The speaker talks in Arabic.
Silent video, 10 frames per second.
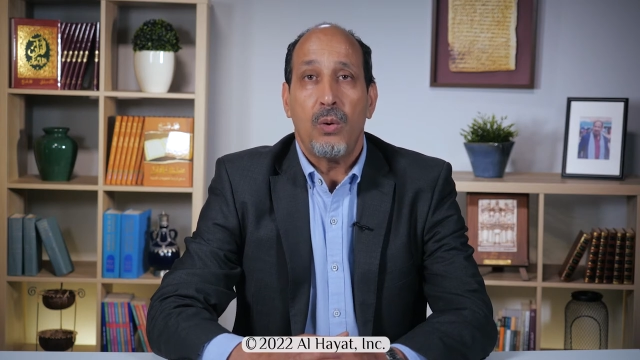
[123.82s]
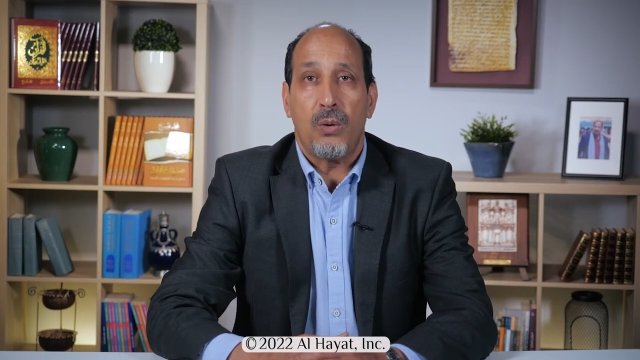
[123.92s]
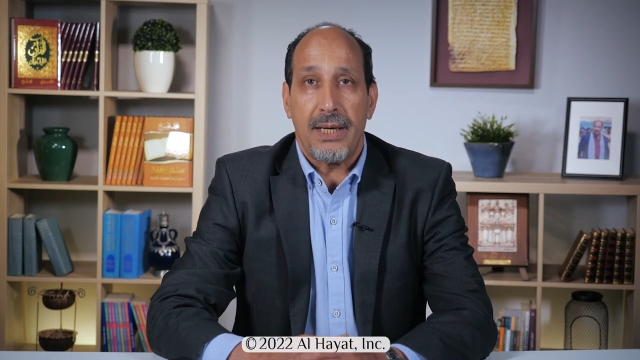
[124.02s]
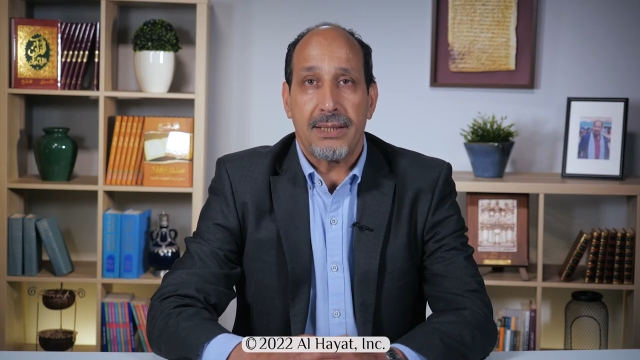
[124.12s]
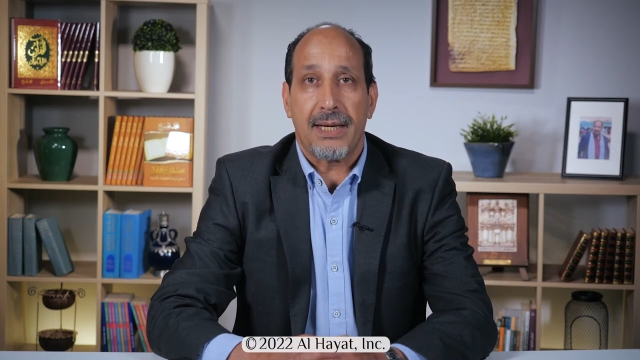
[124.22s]

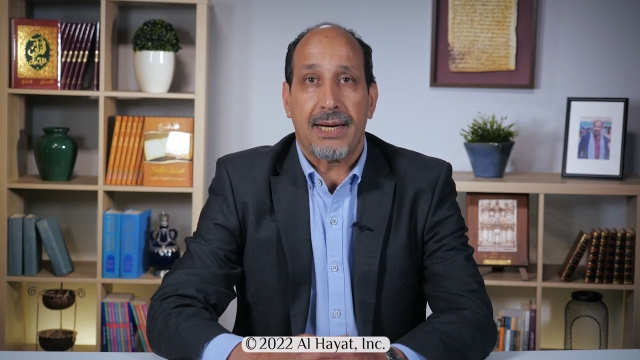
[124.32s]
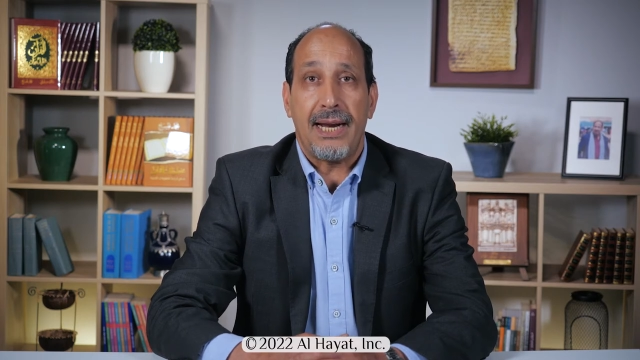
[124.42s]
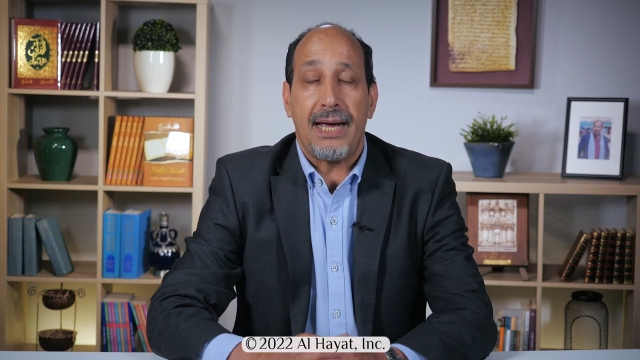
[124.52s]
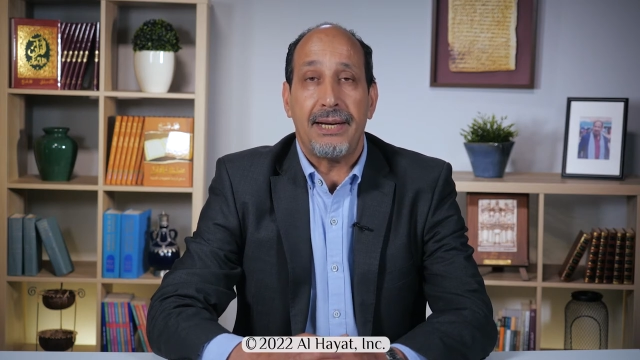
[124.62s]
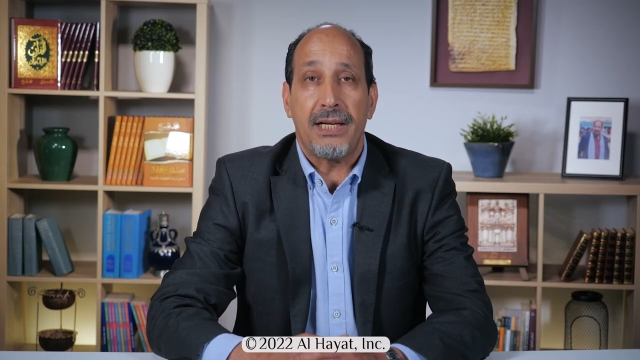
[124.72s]
وليس
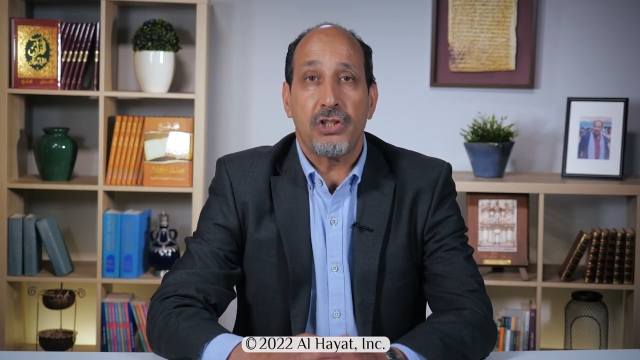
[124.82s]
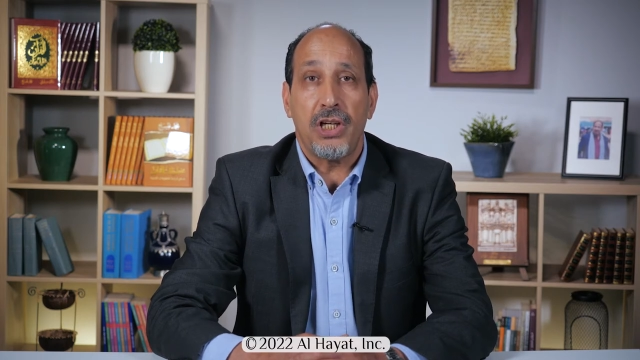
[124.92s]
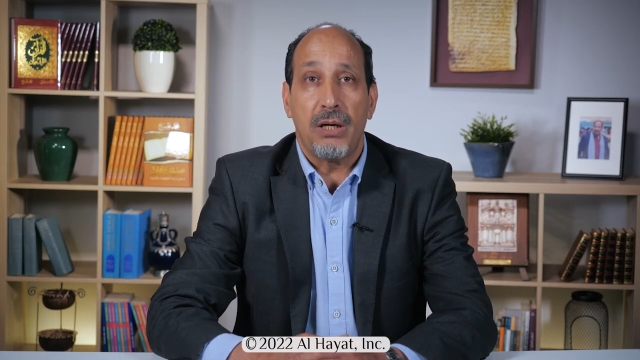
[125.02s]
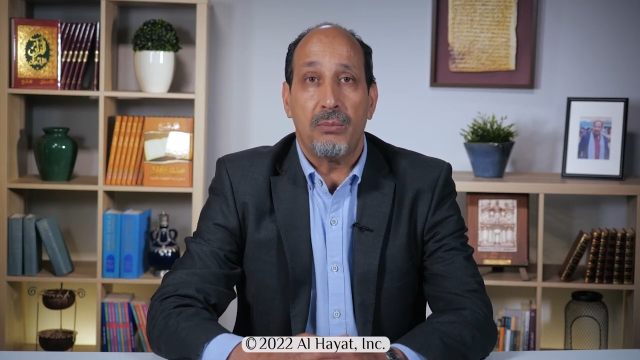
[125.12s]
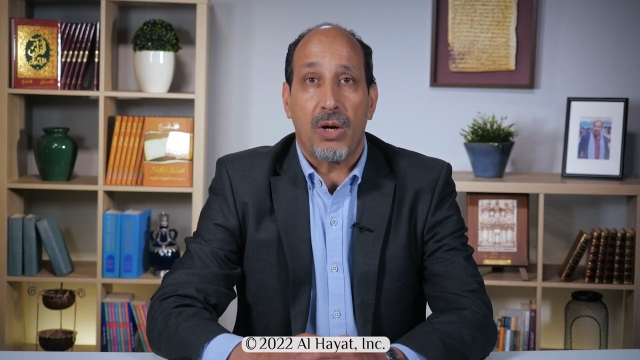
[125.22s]

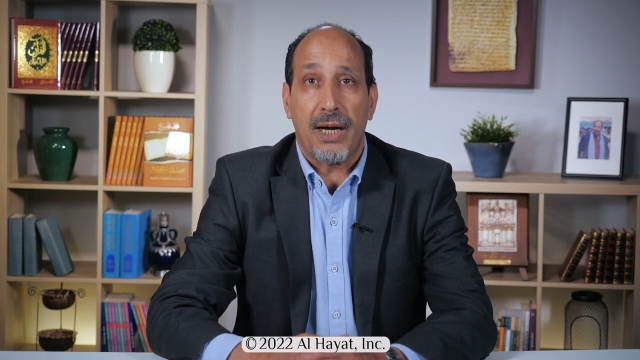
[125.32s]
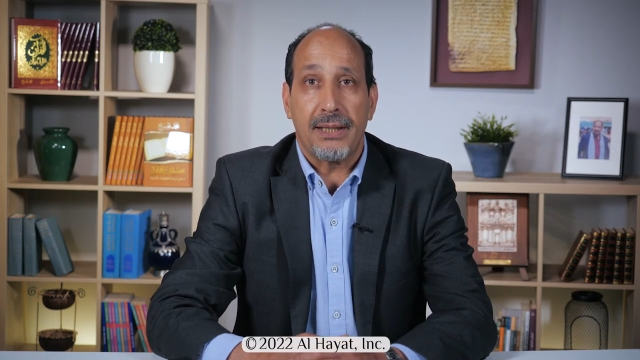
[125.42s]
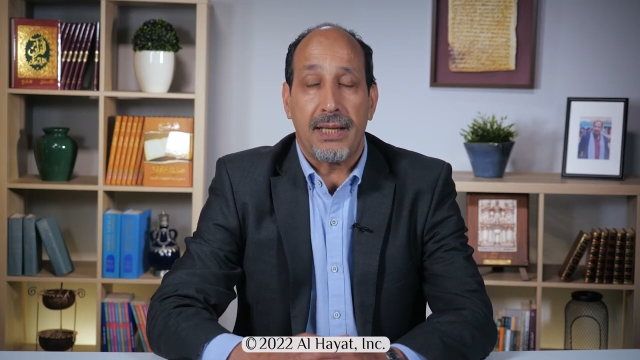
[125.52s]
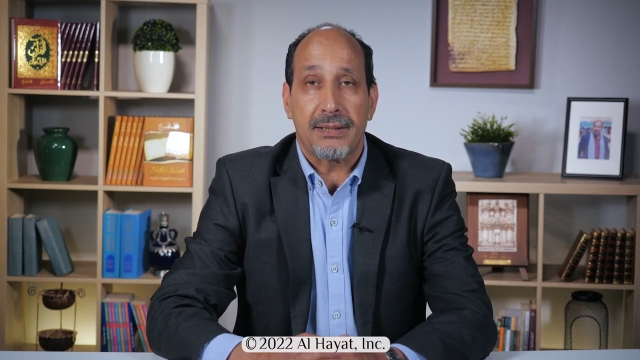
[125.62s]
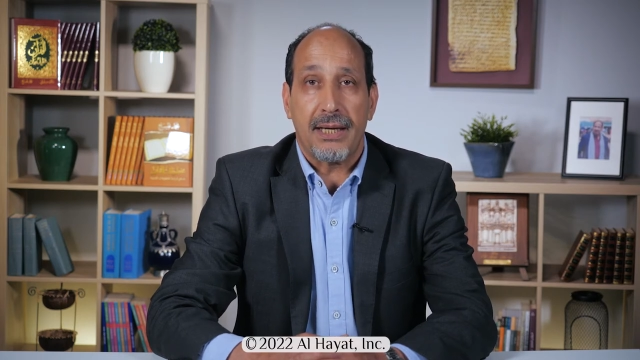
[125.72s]
كالاناجيل
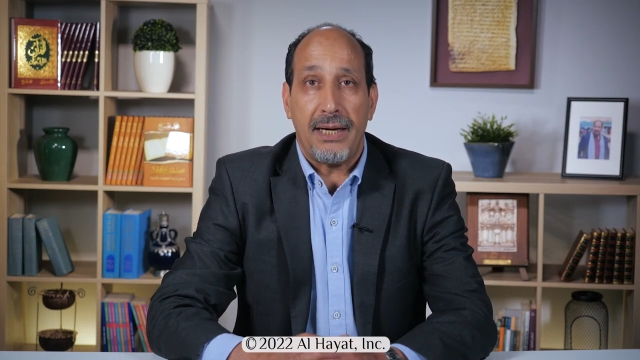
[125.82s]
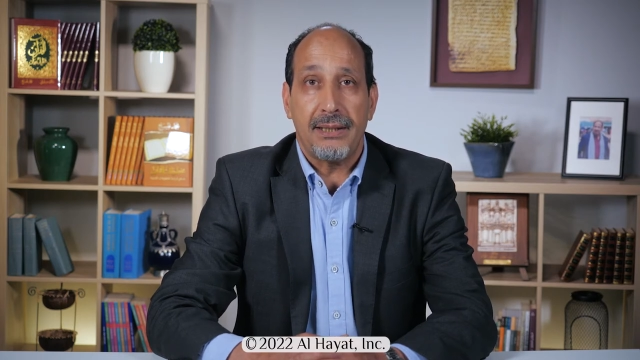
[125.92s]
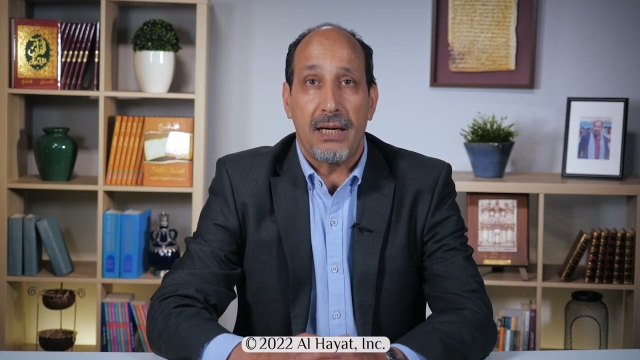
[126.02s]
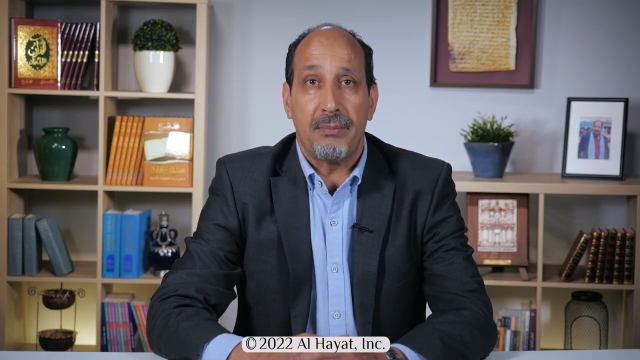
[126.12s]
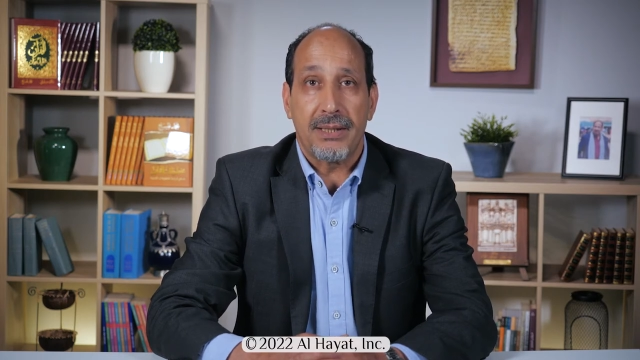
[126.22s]
المقدسه
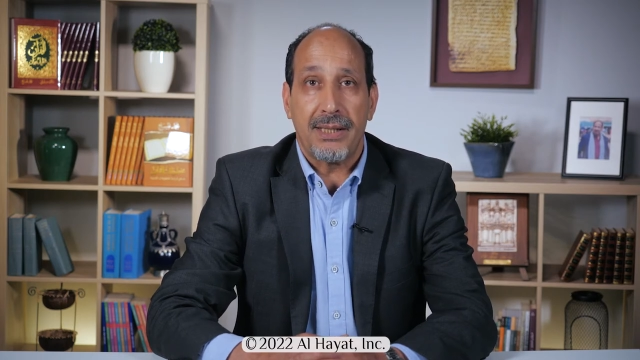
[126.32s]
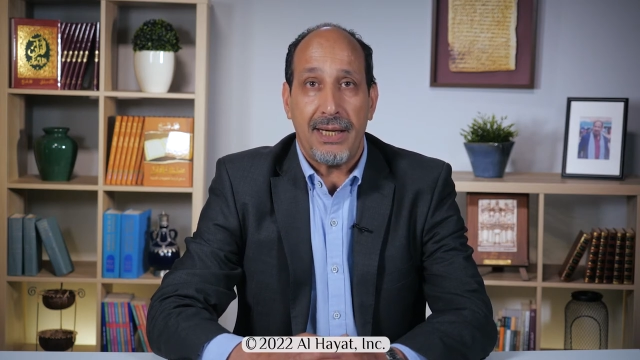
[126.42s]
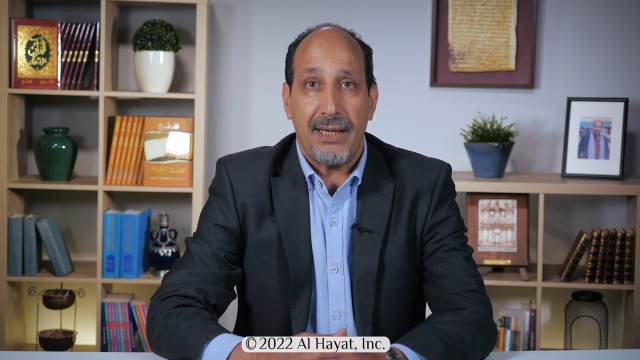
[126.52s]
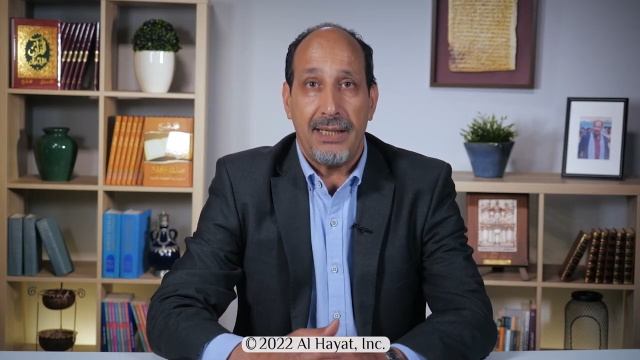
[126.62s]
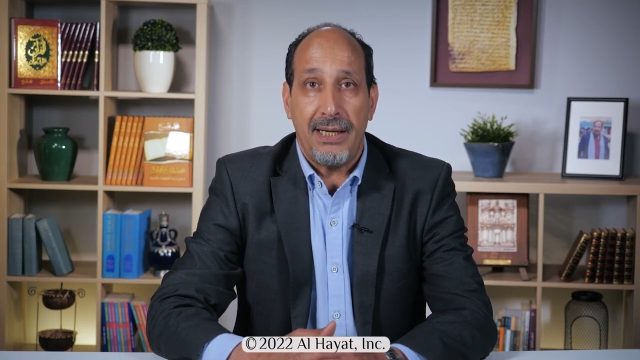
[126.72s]
عند
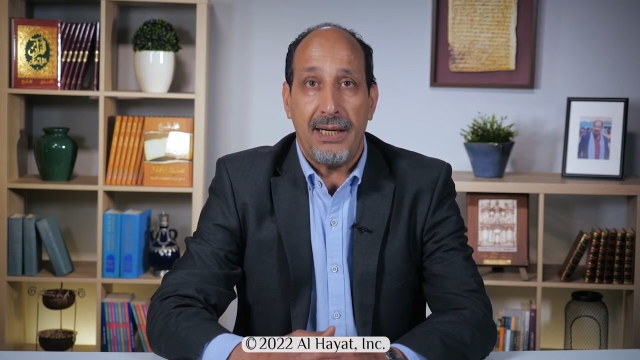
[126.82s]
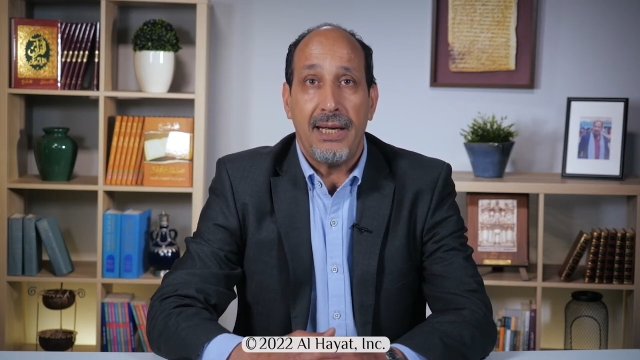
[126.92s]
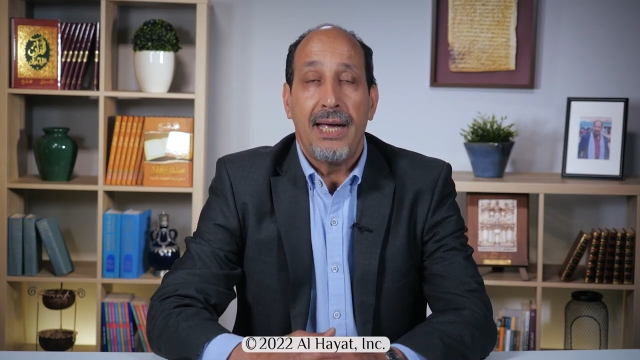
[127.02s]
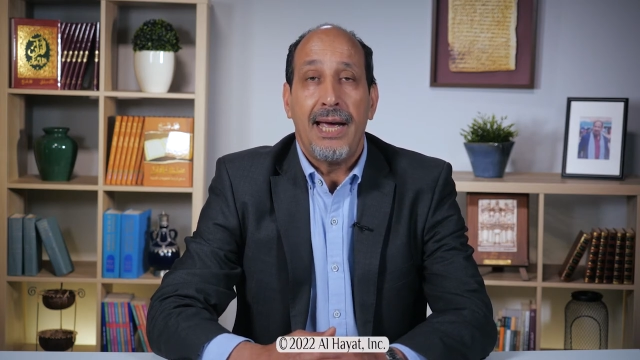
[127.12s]
المسيحيين